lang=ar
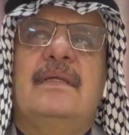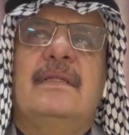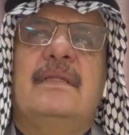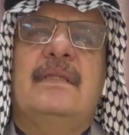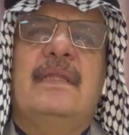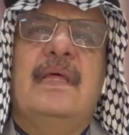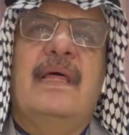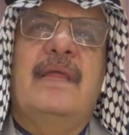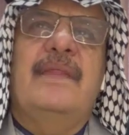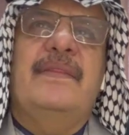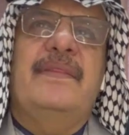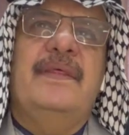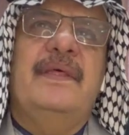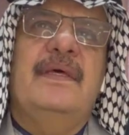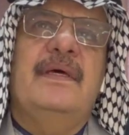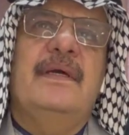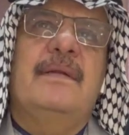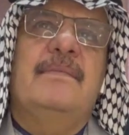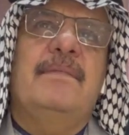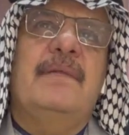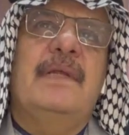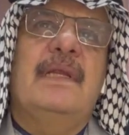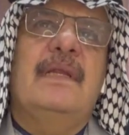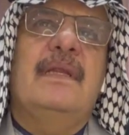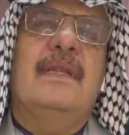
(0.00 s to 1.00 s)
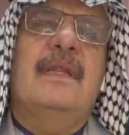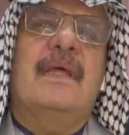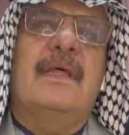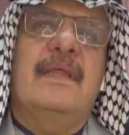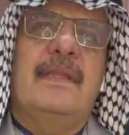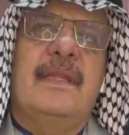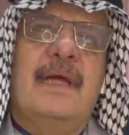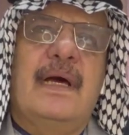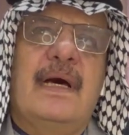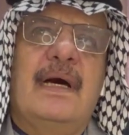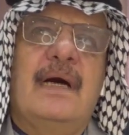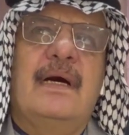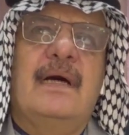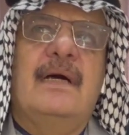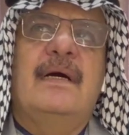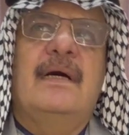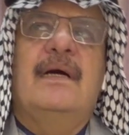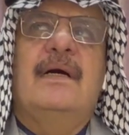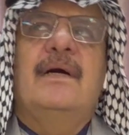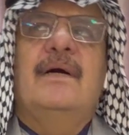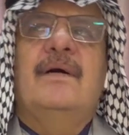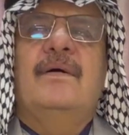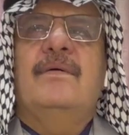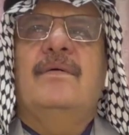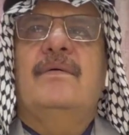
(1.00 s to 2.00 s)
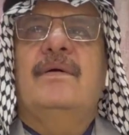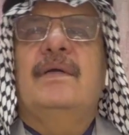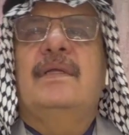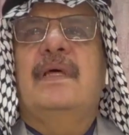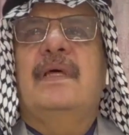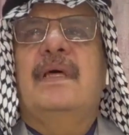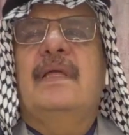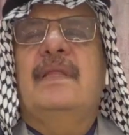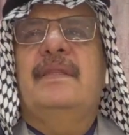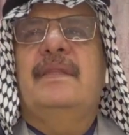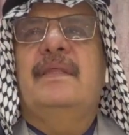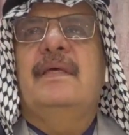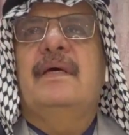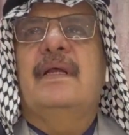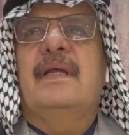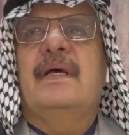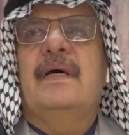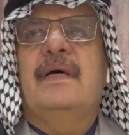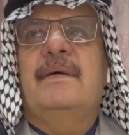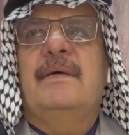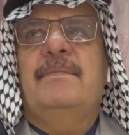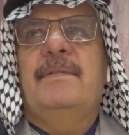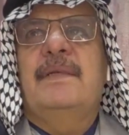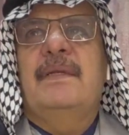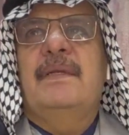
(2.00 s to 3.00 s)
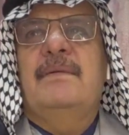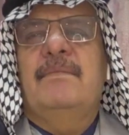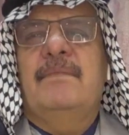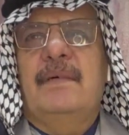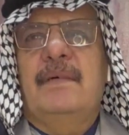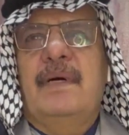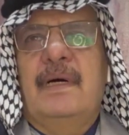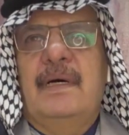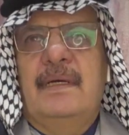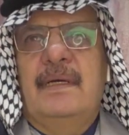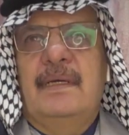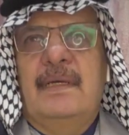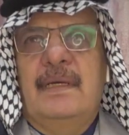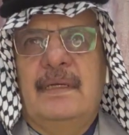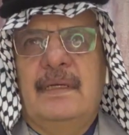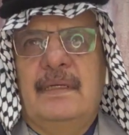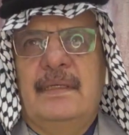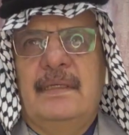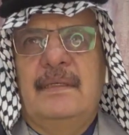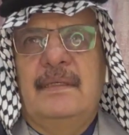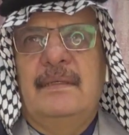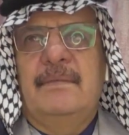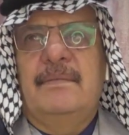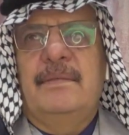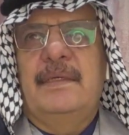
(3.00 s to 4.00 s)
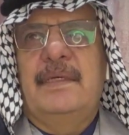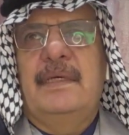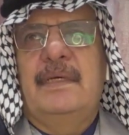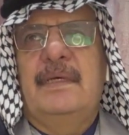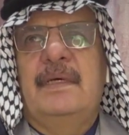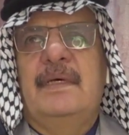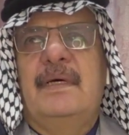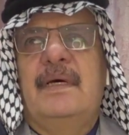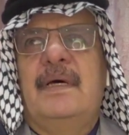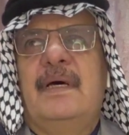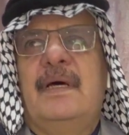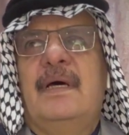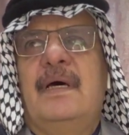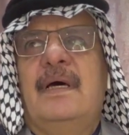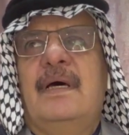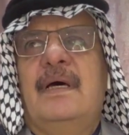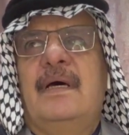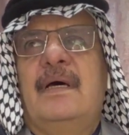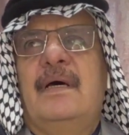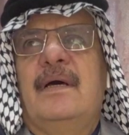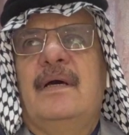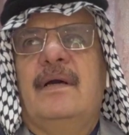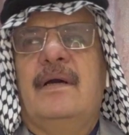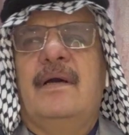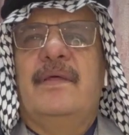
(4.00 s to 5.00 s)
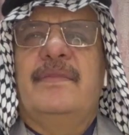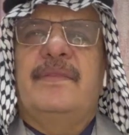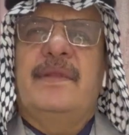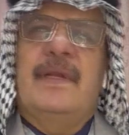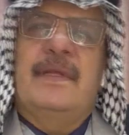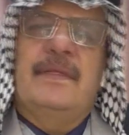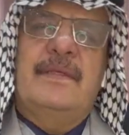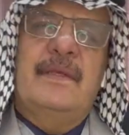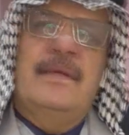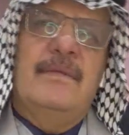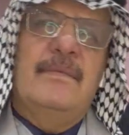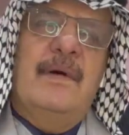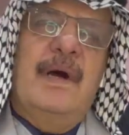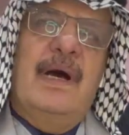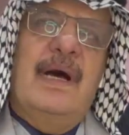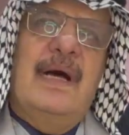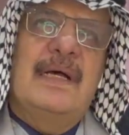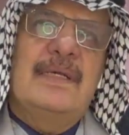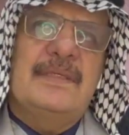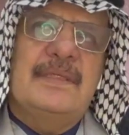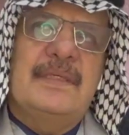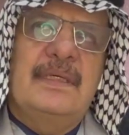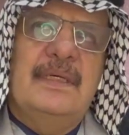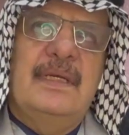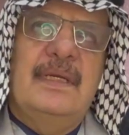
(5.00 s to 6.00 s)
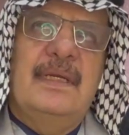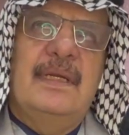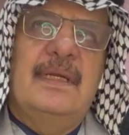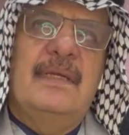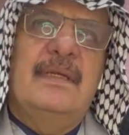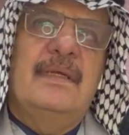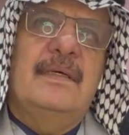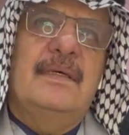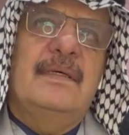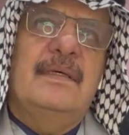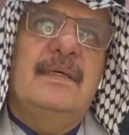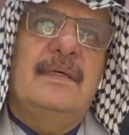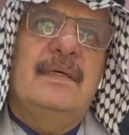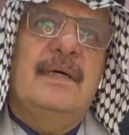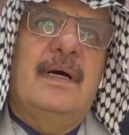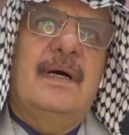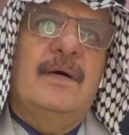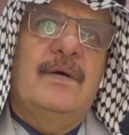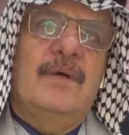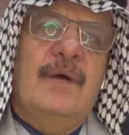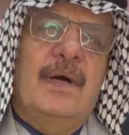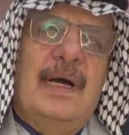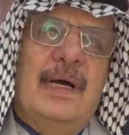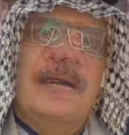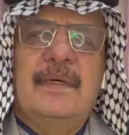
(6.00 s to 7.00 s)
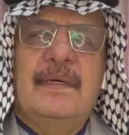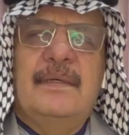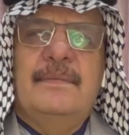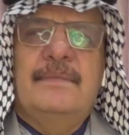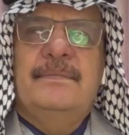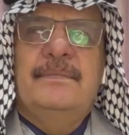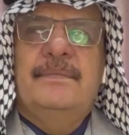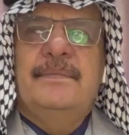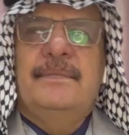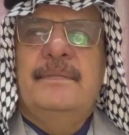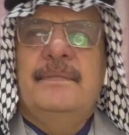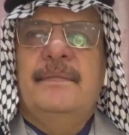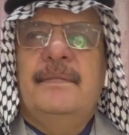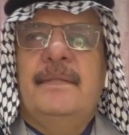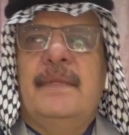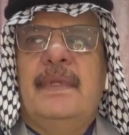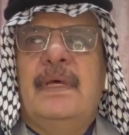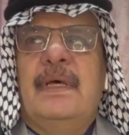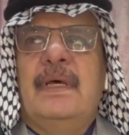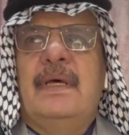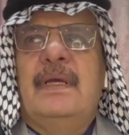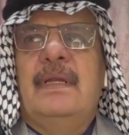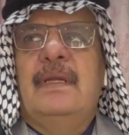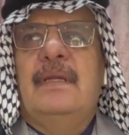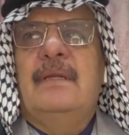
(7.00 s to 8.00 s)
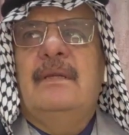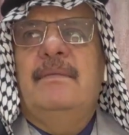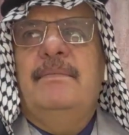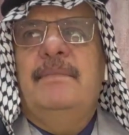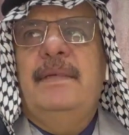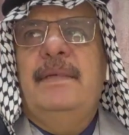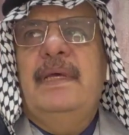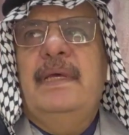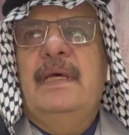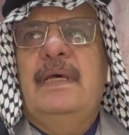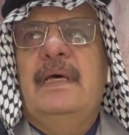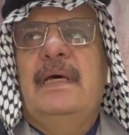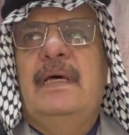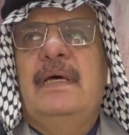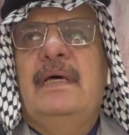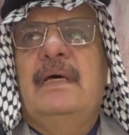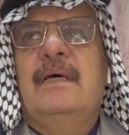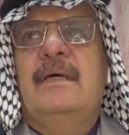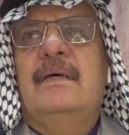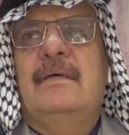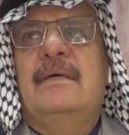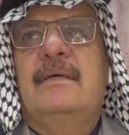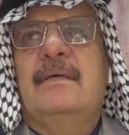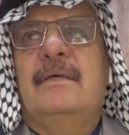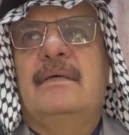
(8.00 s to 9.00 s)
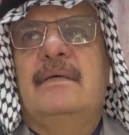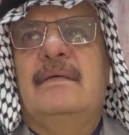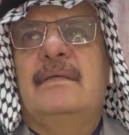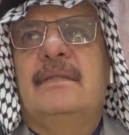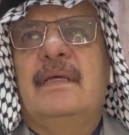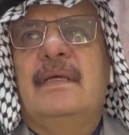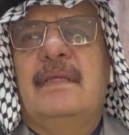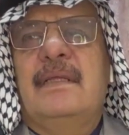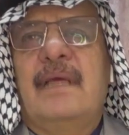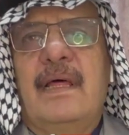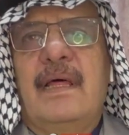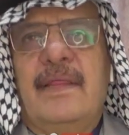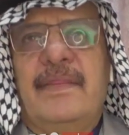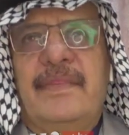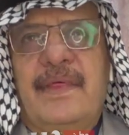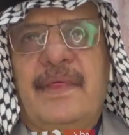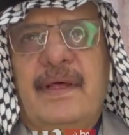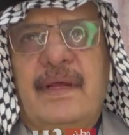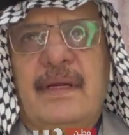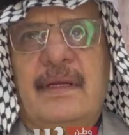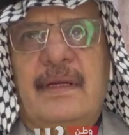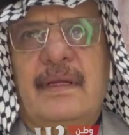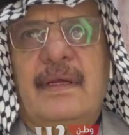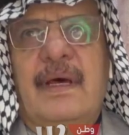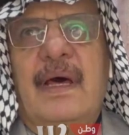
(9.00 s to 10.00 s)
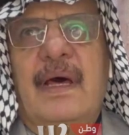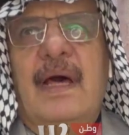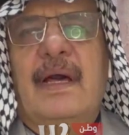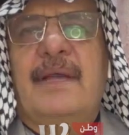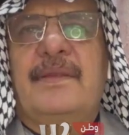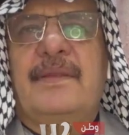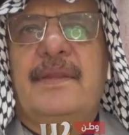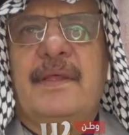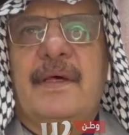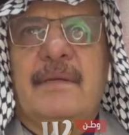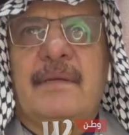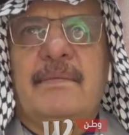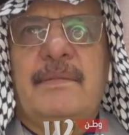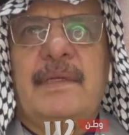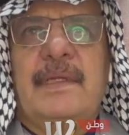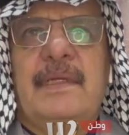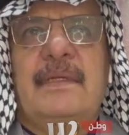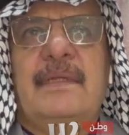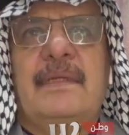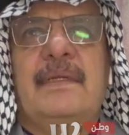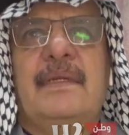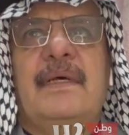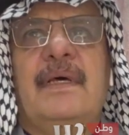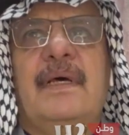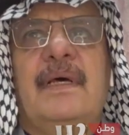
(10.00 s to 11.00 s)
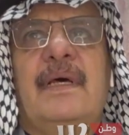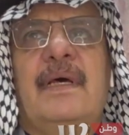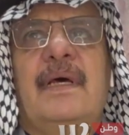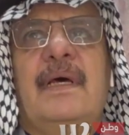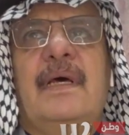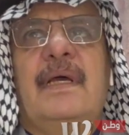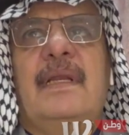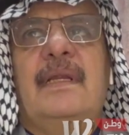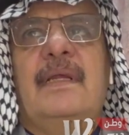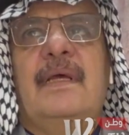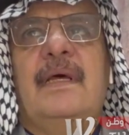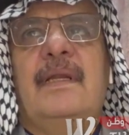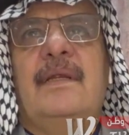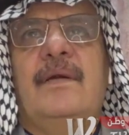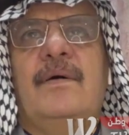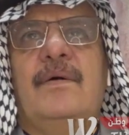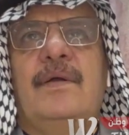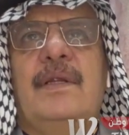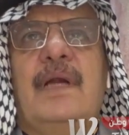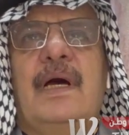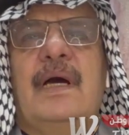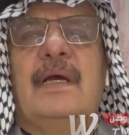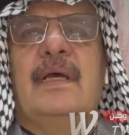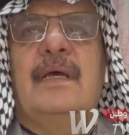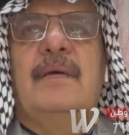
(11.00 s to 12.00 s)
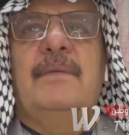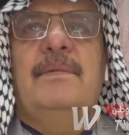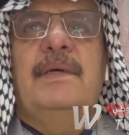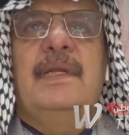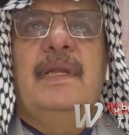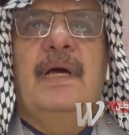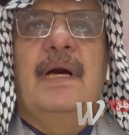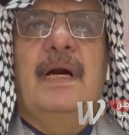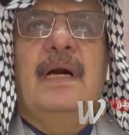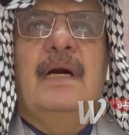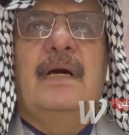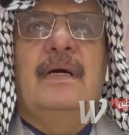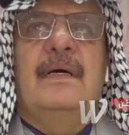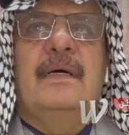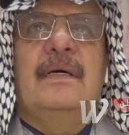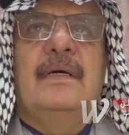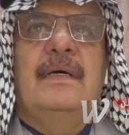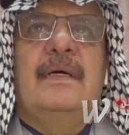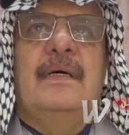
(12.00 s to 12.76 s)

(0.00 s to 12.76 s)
التاثير بالغذاء وتاثيرها بال يعني بكثره المحاصيل آه، او عدمها. البيئه آه، تتاثر اكثر من لان هناك بناء